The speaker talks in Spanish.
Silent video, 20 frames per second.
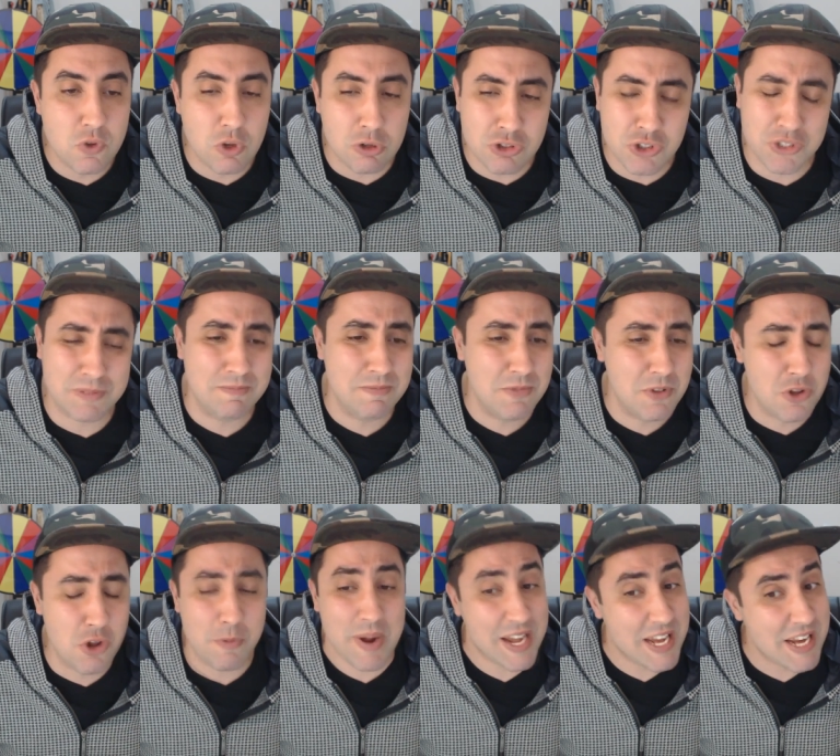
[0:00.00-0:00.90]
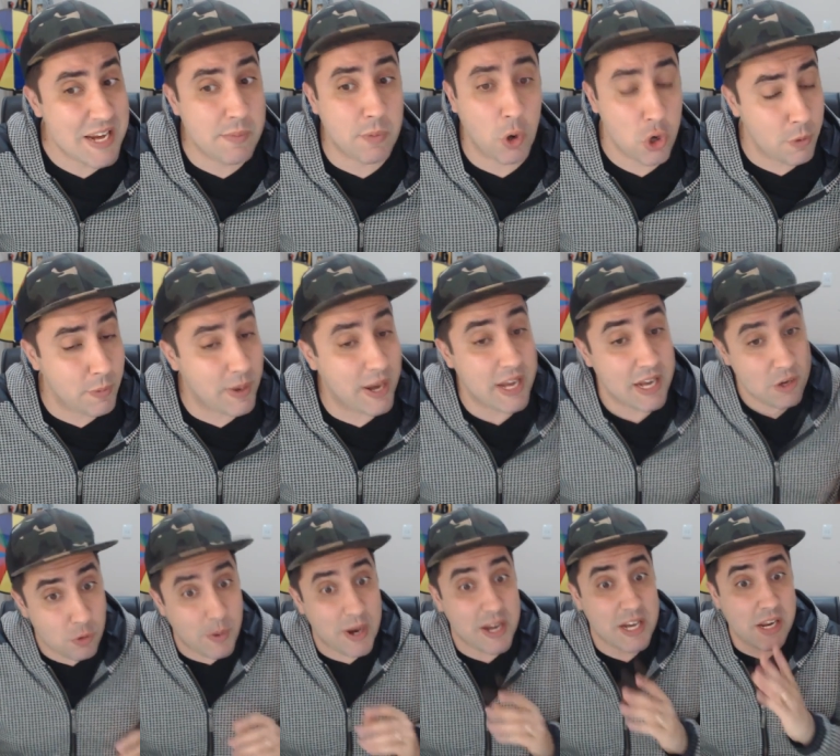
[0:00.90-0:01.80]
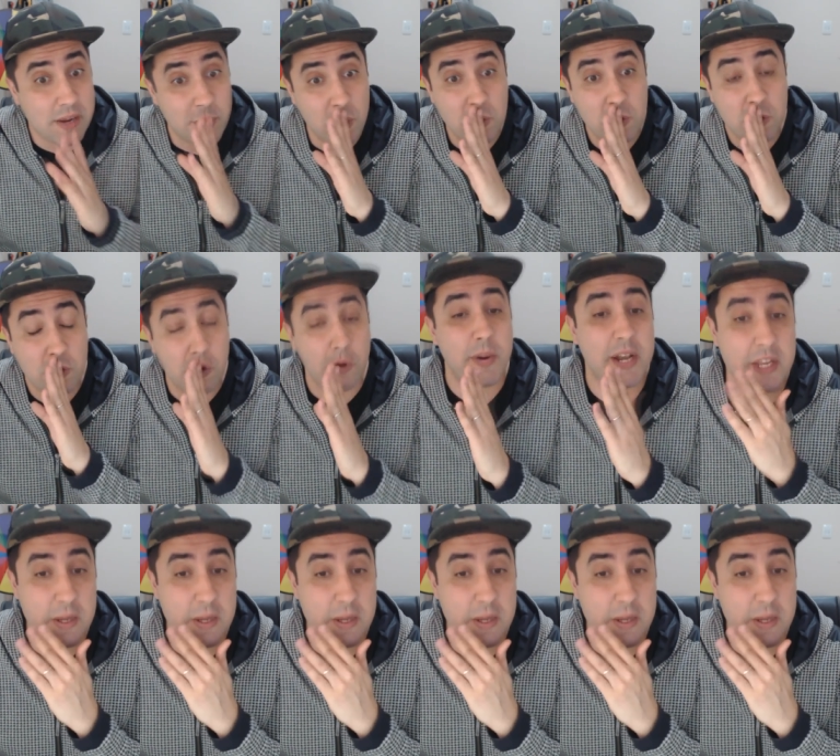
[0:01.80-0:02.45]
200, no me animo, no me, no me animo, no me